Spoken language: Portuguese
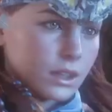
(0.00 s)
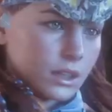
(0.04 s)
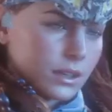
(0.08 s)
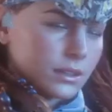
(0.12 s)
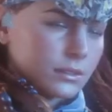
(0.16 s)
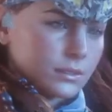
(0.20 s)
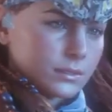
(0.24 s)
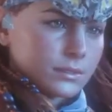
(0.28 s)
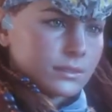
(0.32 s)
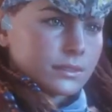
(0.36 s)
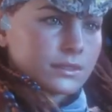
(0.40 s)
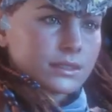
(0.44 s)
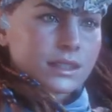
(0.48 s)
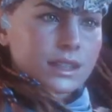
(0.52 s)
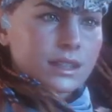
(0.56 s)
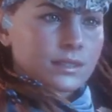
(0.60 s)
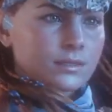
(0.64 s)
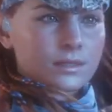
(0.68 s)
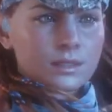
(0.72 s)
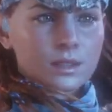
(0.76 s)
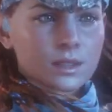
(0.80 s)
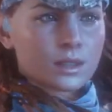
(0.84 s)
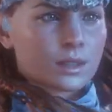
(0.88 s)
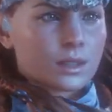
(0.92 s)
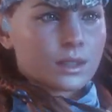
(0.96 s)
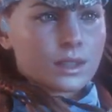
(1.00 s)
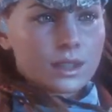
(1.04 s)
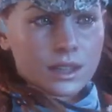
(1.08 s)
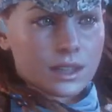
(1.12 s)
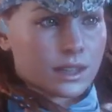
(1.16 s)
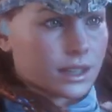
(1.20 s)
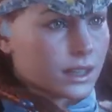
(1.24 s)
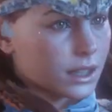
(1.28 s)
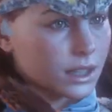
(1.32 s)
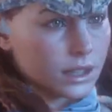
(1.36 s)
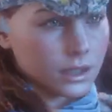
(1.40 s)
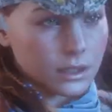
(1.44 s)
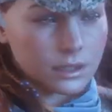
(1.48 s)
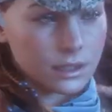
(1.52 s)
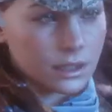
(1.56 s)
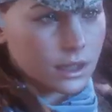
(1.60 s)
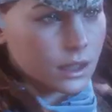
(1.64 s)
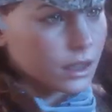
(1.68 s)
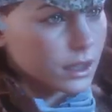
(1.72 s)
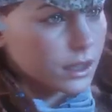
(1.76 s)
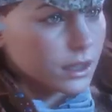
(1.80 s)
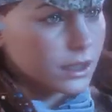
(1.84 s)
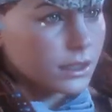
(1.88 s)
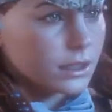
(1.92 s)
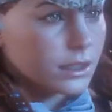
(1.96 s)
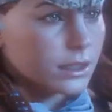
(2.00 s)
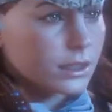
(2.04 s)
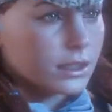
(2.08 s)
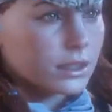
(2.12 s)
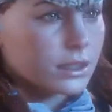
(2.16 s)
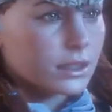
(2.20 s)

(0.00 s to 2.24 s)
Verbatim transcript: Nunca ouvi nada parecido com aquilo.